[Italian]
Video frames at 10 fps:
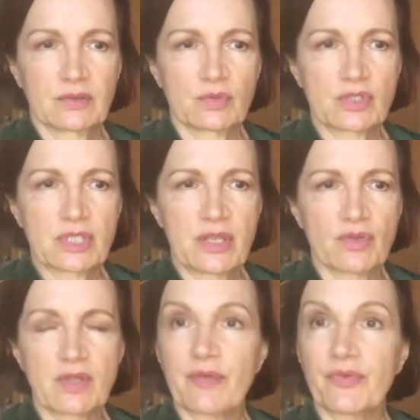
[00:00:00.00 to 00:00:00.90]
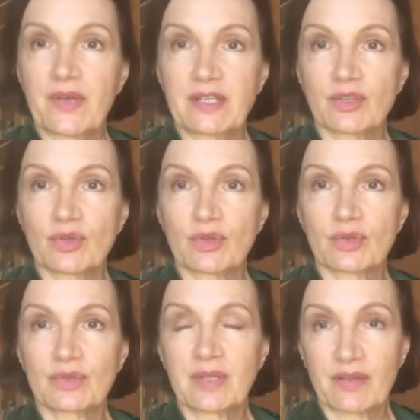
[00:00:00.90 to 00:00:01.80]
un segno di
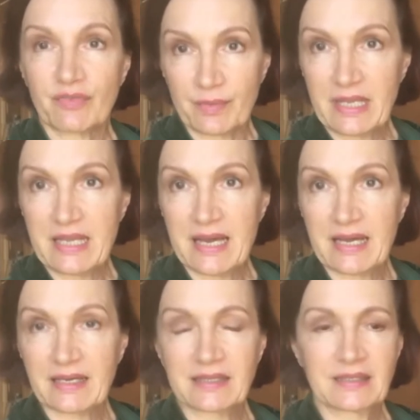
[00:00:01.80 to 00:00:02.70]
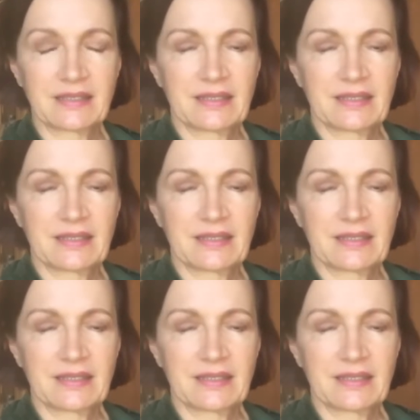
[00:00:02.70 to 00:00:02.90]
affetto dai familiari.